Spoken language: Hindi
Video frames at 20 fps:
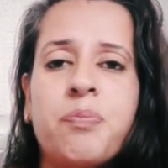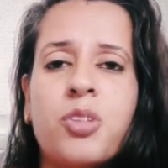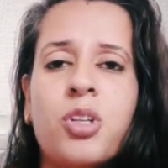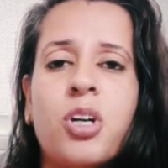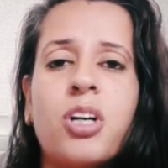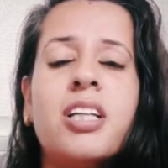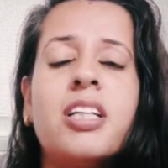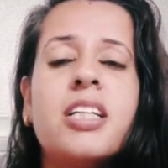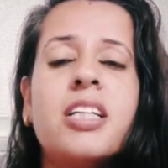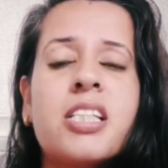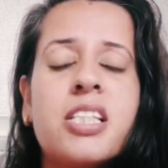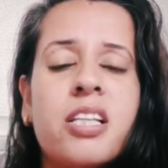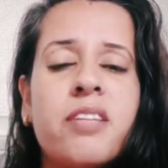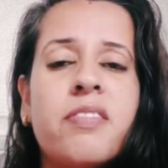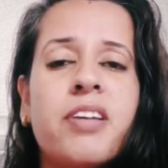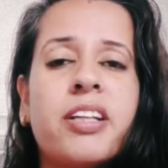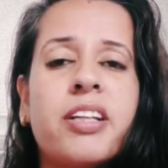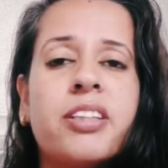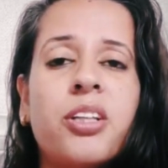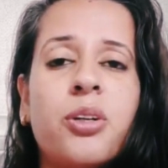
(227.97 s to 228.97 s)
तो अगर किसी
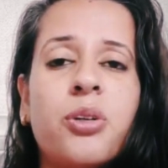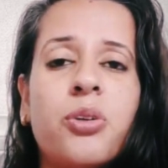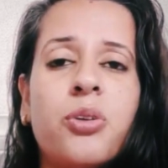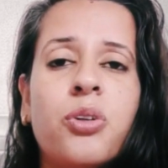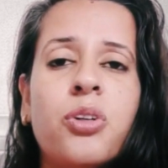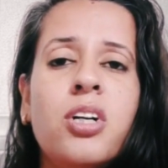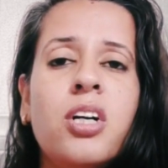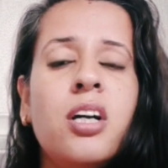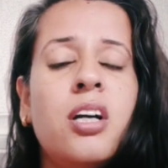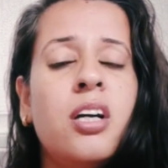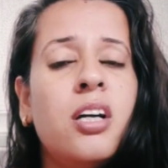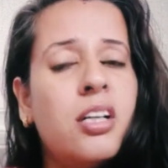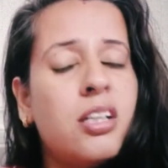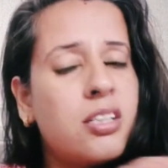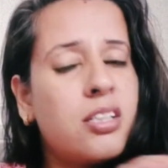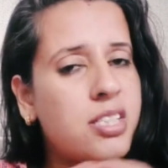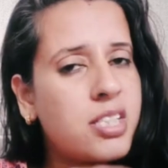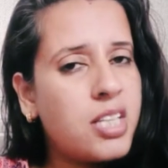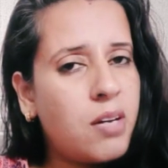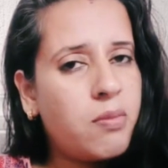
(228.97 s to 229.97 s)
व्यक्ति को
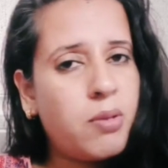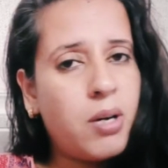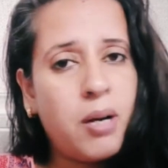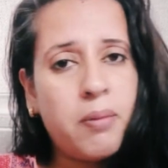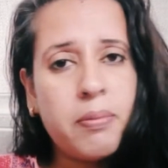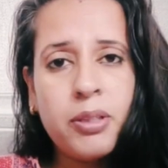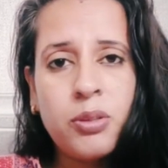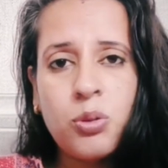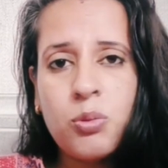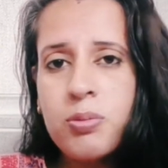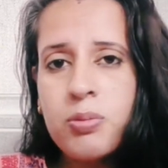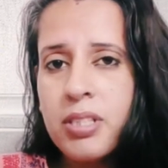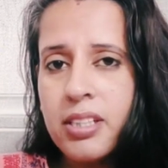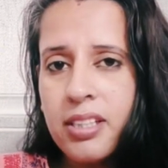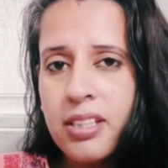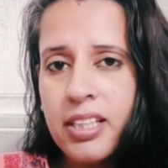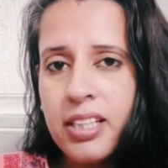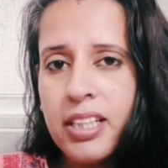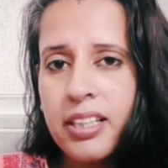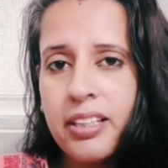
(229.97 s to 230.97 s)
स्वाभाविक रूप से
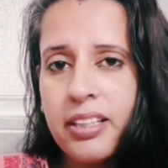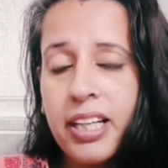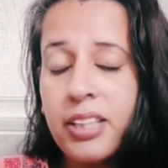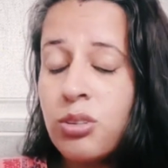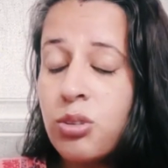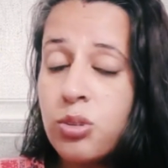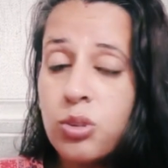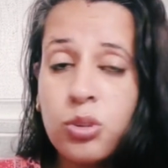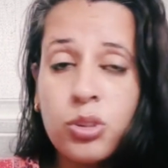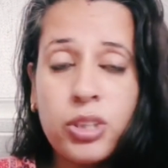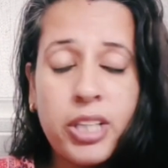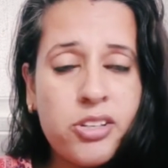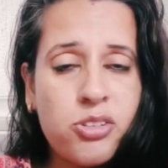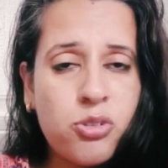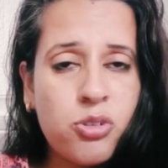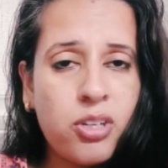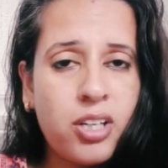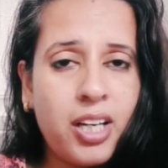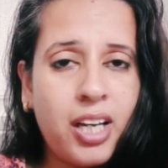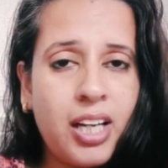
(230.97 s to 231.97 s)
डर लग रहा है तो तो
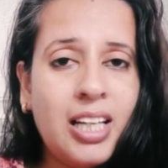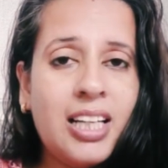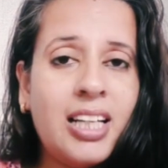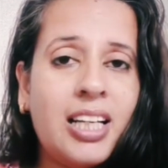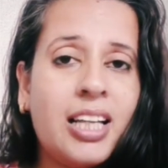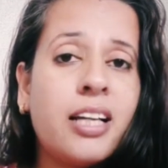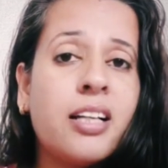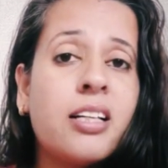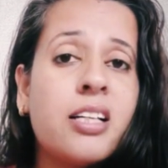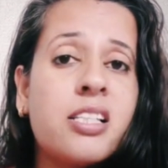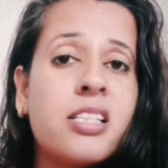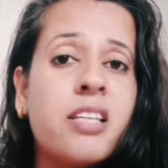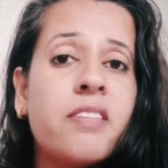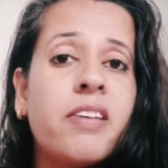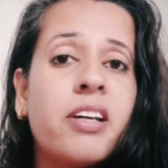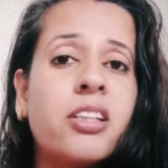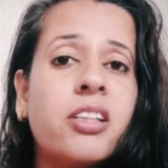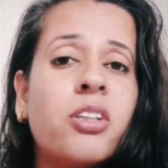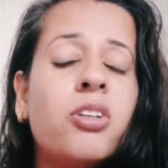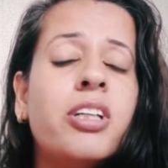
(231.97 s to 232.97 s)
नेचुरल है लेकिन किसी
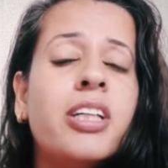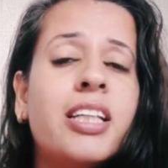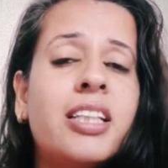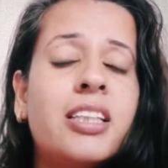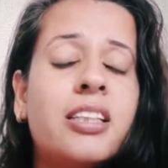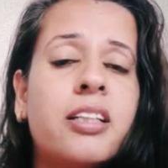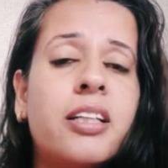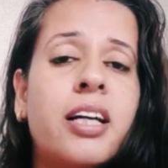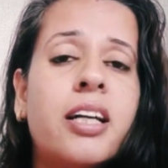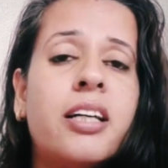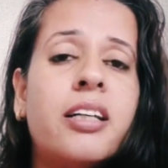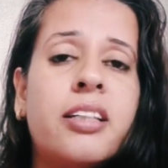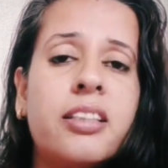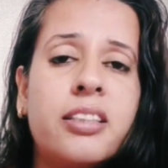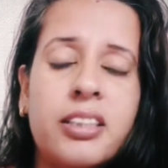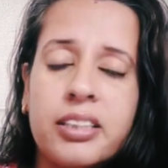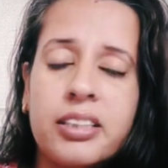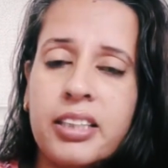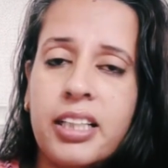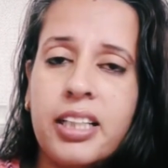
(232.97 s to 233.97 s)
व्यक्ति को इतना डर
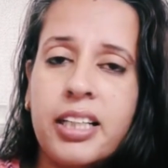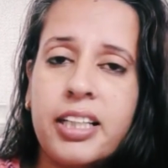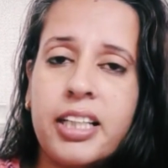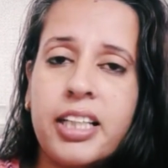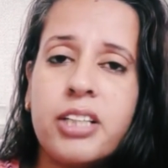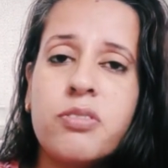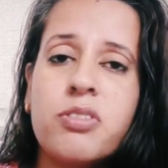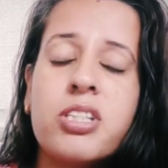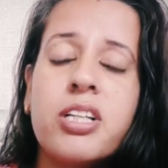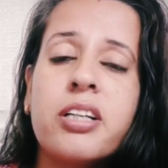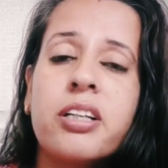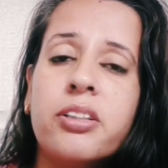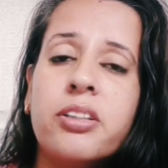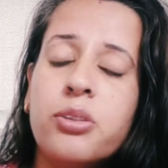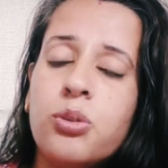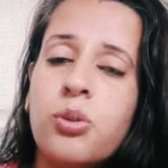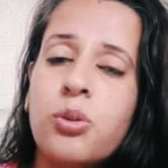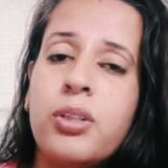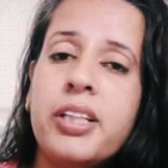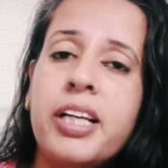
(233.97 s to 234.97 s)
लगने लगे कि उसे
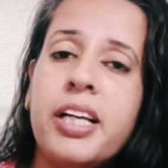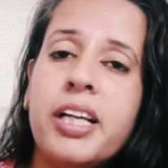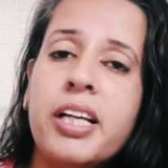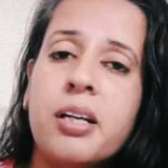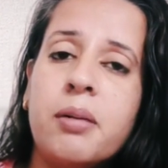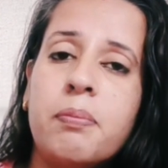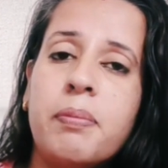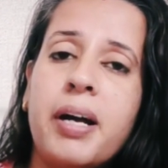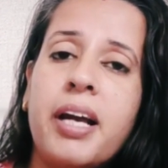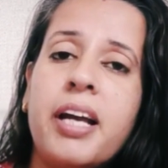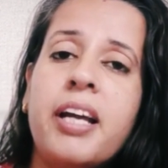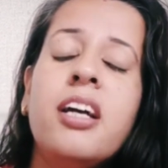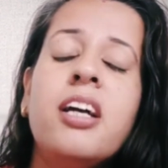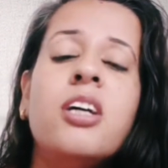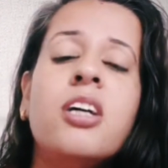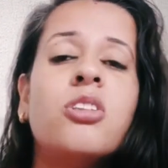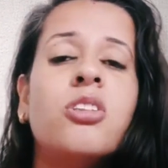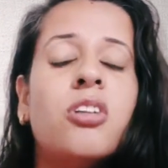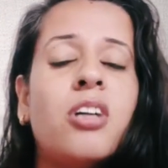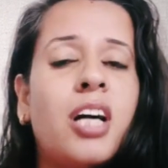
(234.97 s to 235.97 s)
कंट्रोल नहीं कर पाए
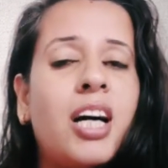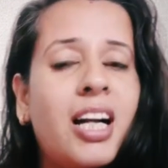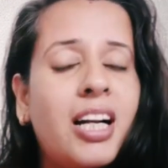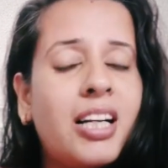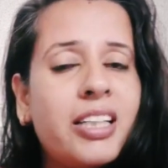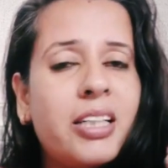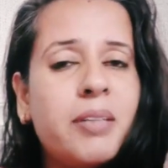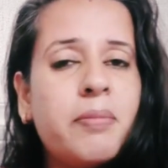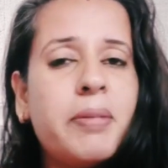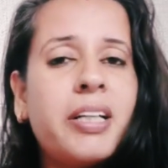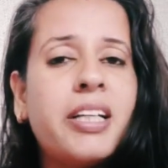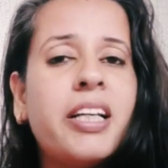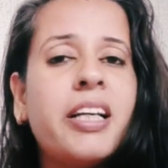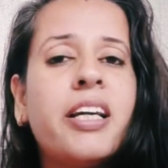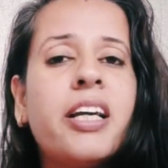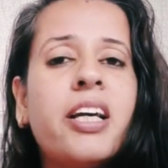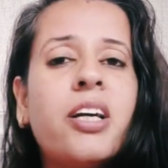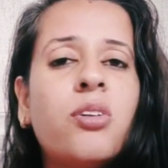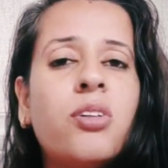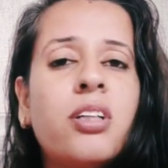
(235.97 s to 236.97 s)
तो अल्टीमेटली
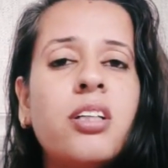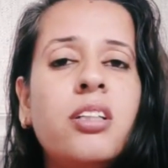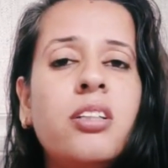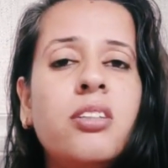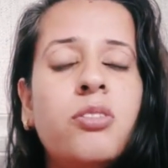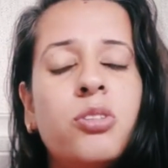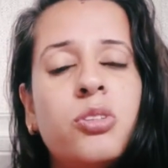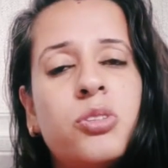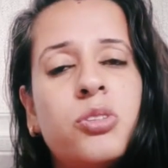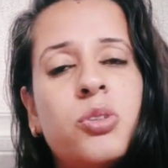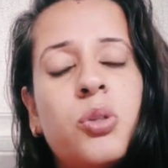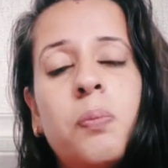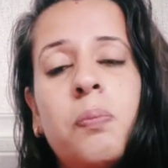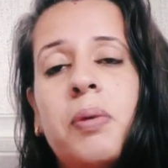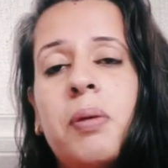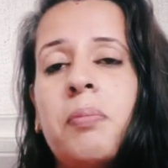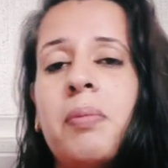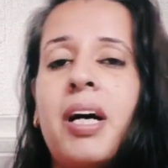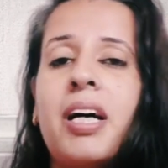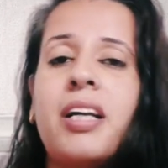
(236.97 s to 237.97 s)
क्या होगा वो उसको
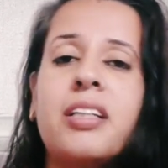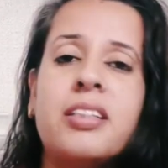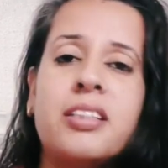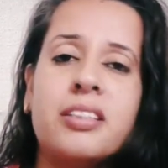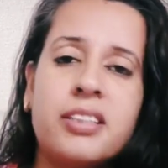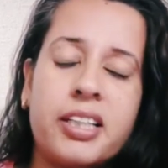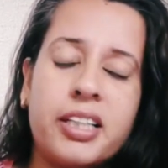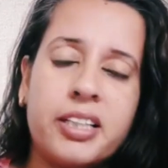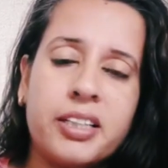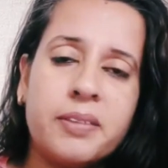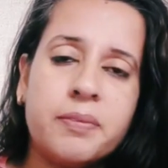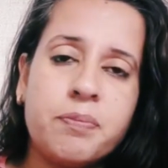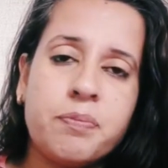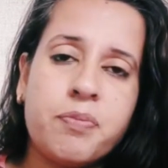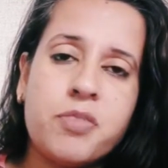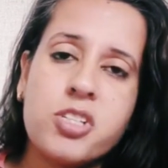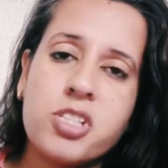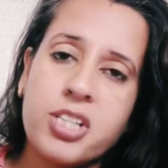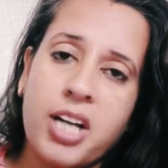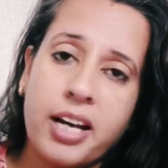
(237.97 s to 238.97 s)
बीमार कर देगा
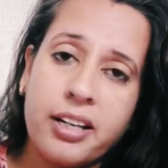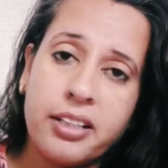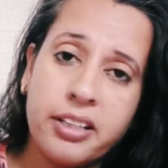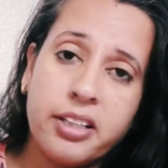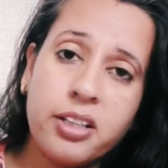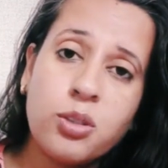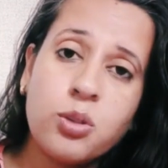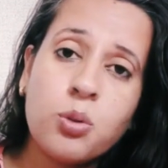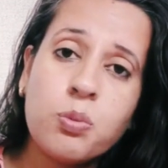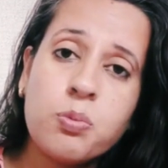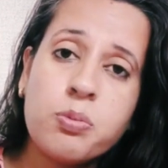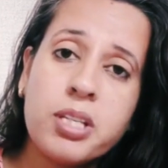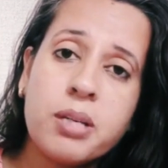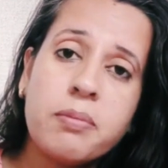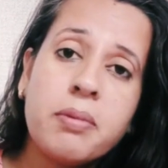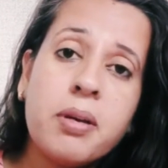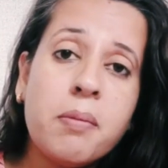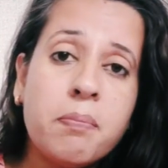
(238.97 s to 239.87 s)
शारीरिक रूप से भी